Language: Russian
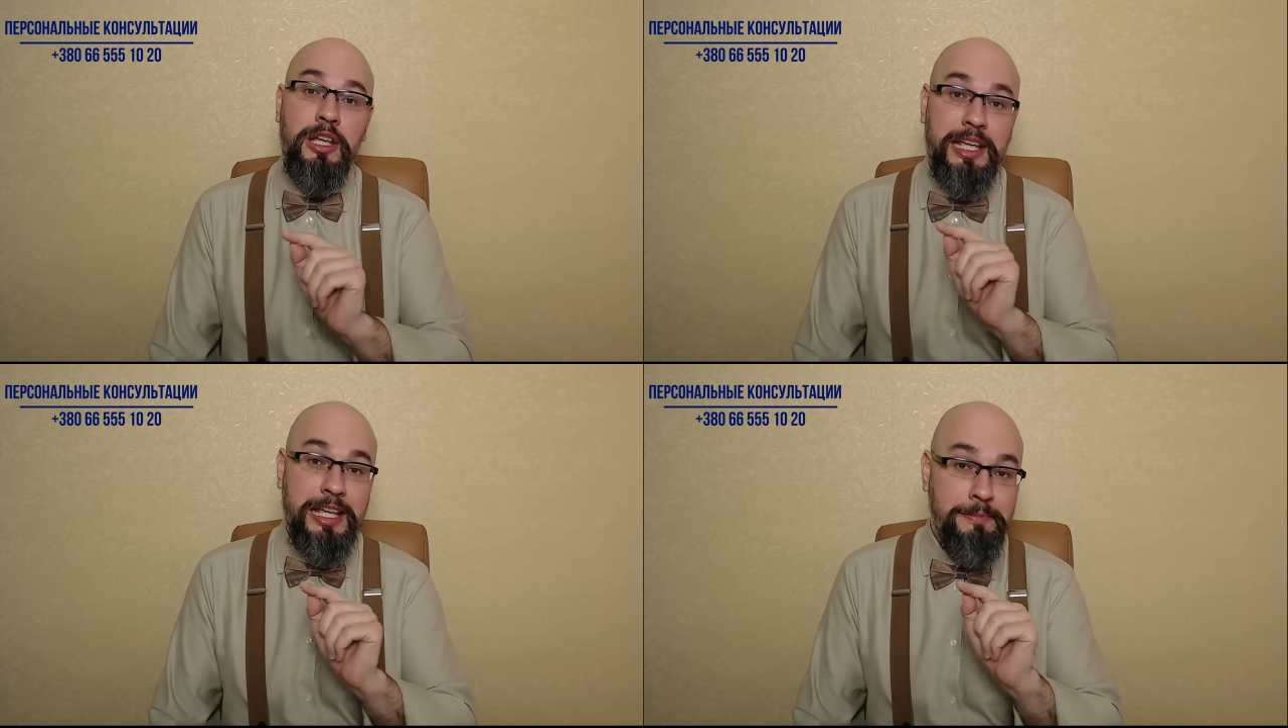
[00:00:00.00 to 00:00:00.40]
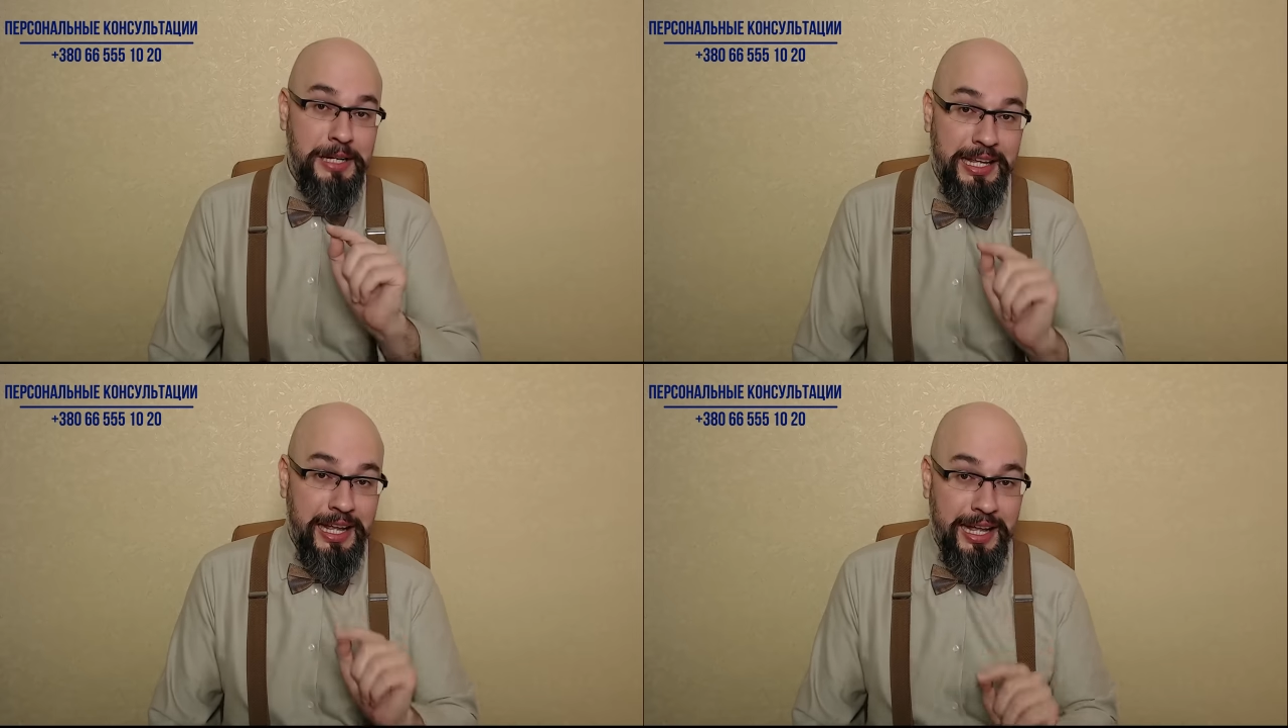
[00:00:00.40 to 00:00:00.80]
и
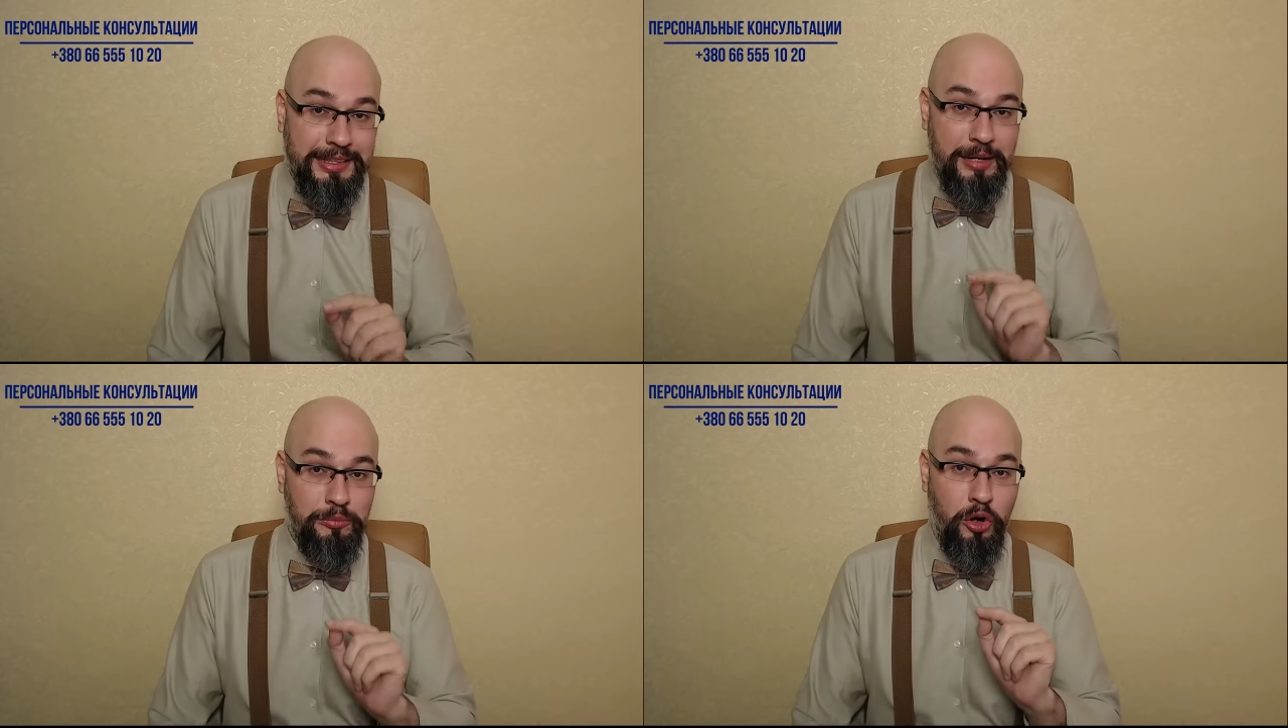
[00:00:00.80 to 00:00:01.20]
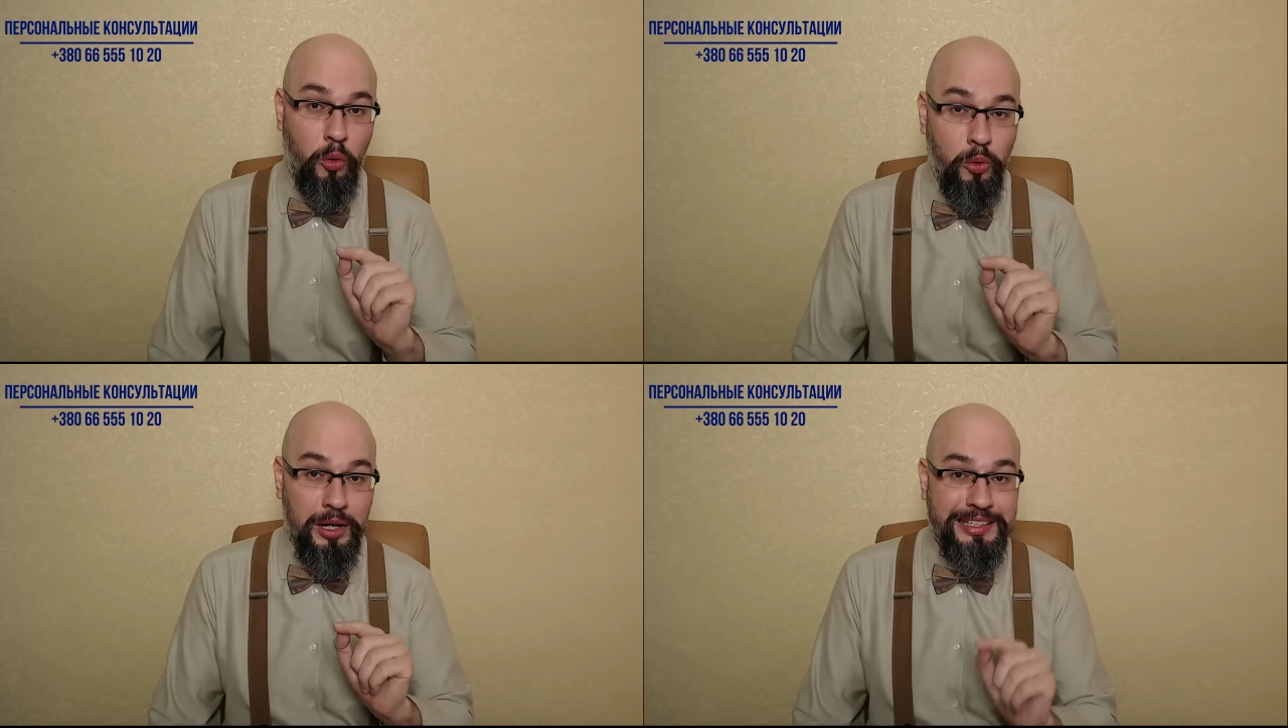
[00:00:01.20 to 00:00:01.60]
при этом
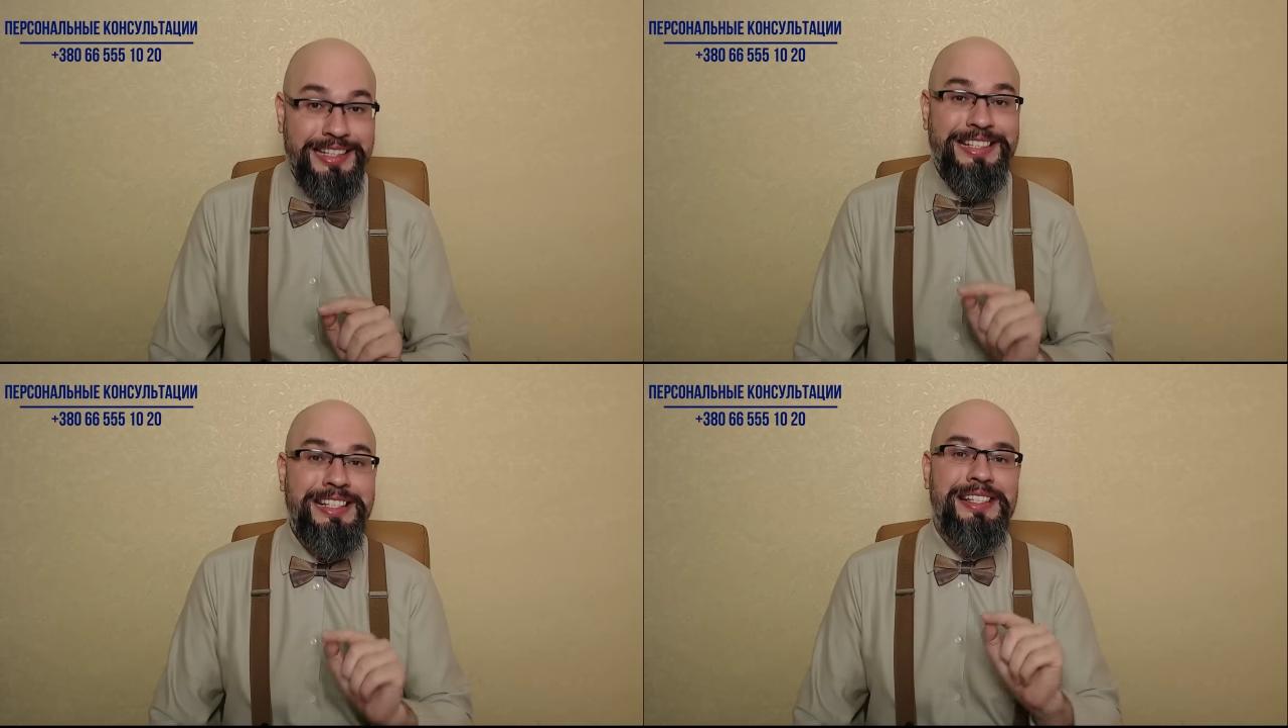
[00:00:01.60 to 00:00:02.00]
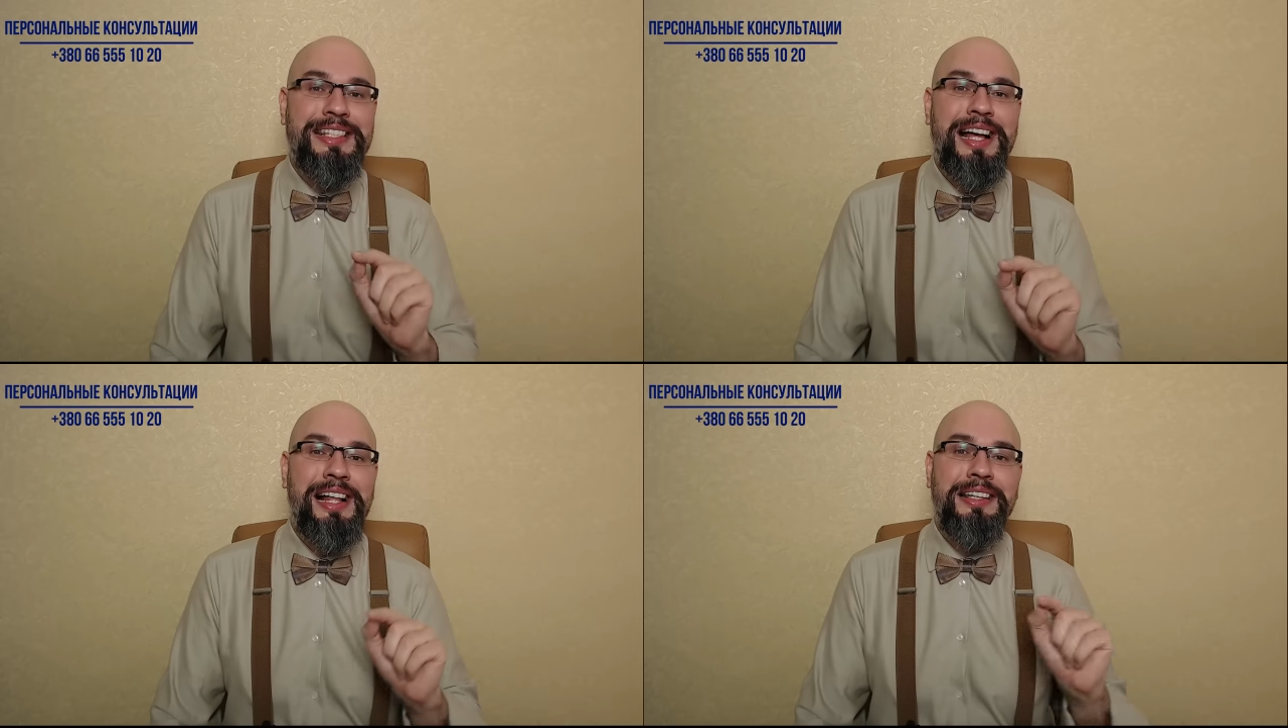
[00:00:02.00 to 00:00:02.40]
он не
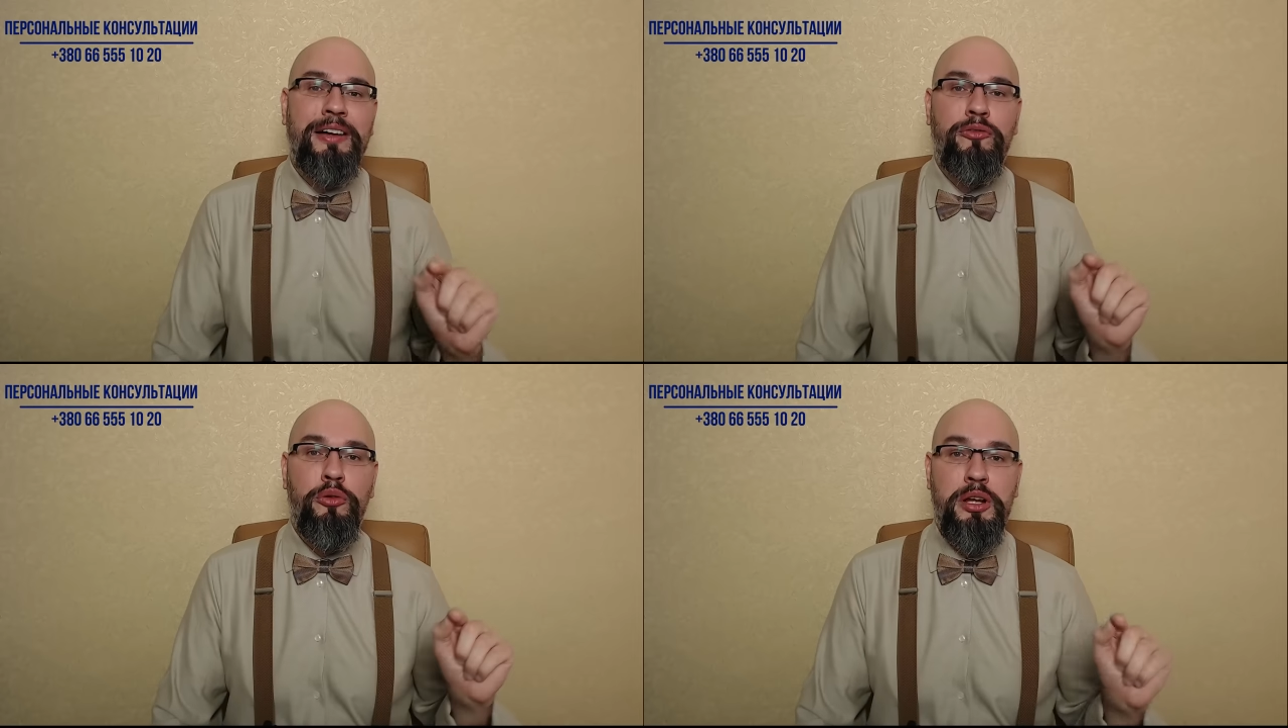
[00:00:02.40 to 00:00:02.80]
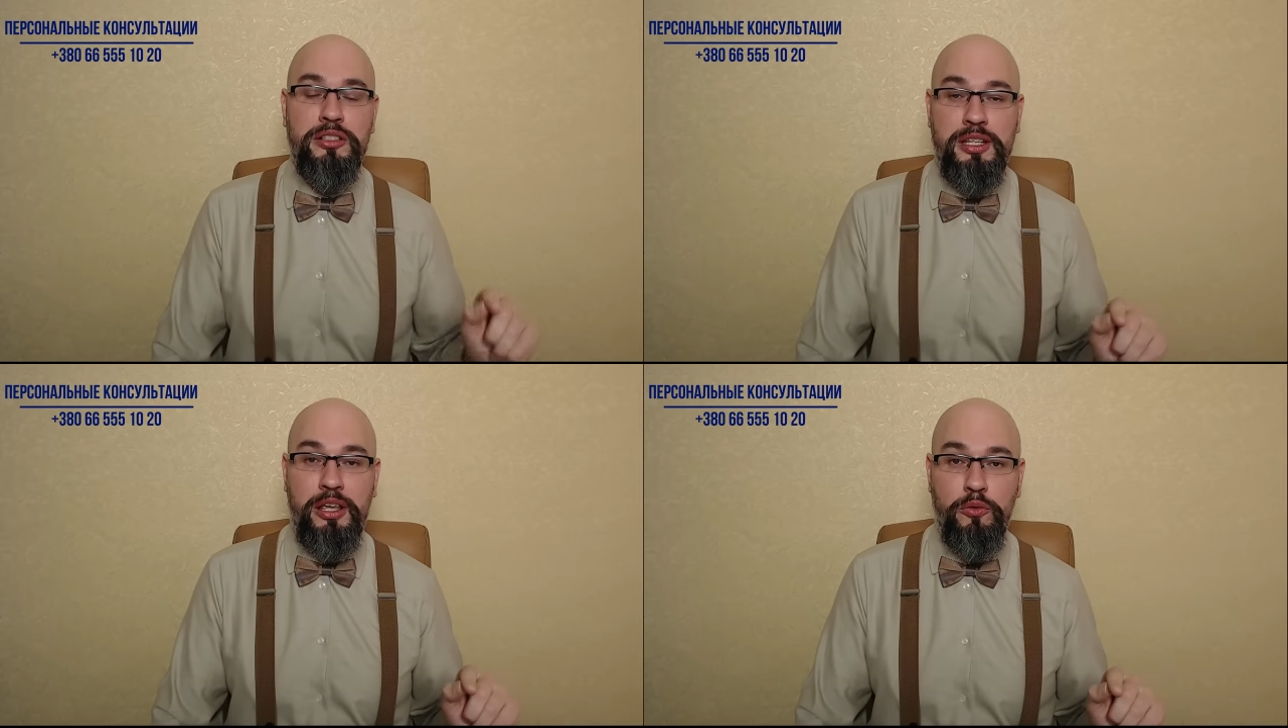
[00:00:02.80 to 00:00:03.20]
стал на
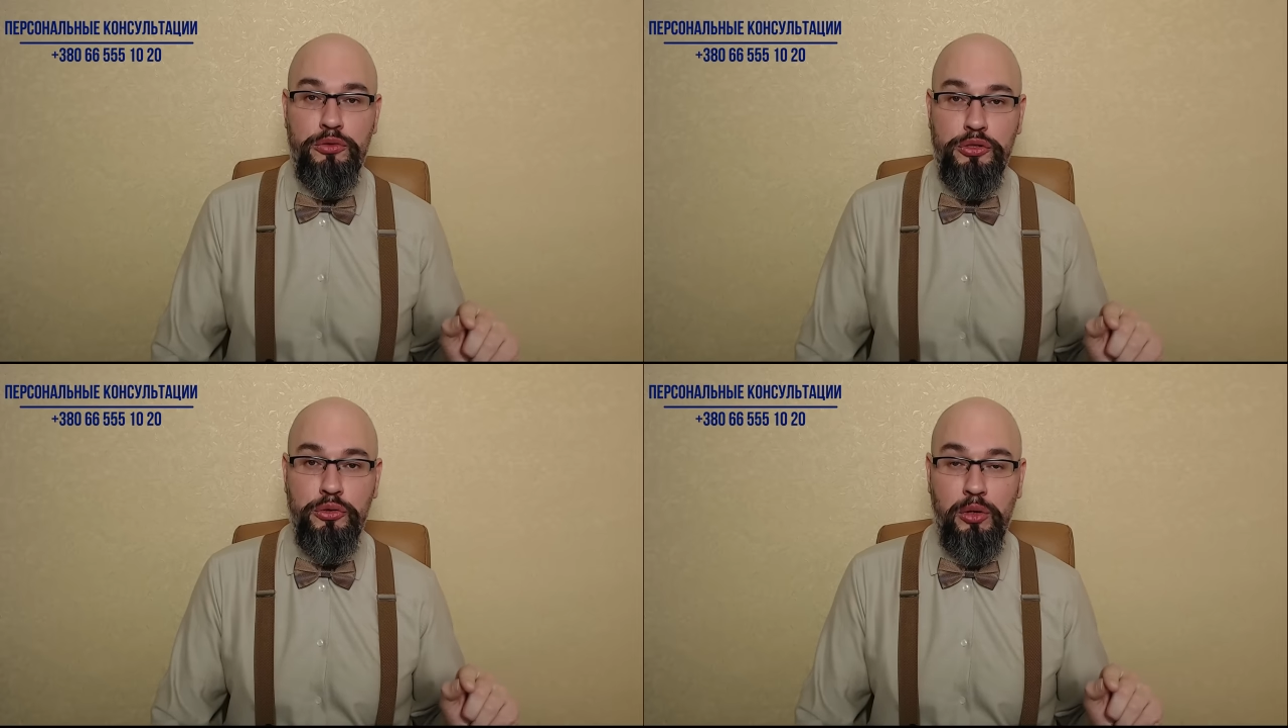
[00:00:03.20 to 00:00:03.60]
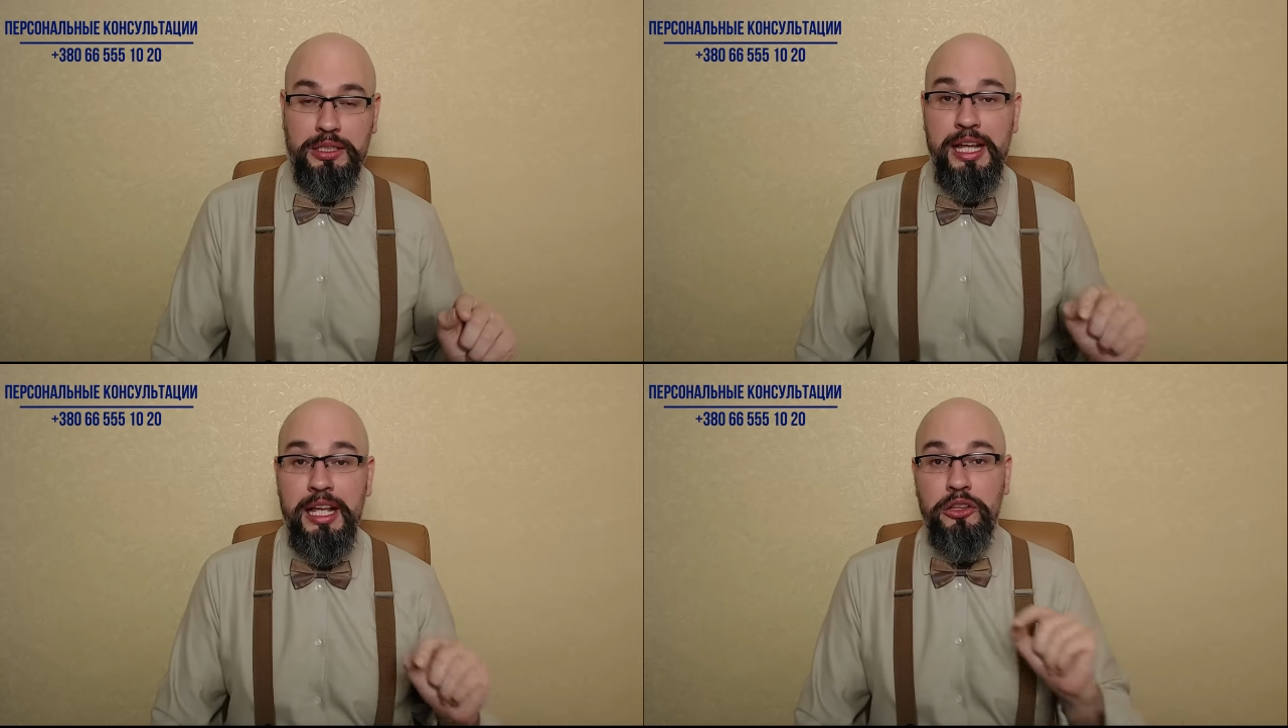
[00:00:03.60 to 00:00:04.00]
воинский учет.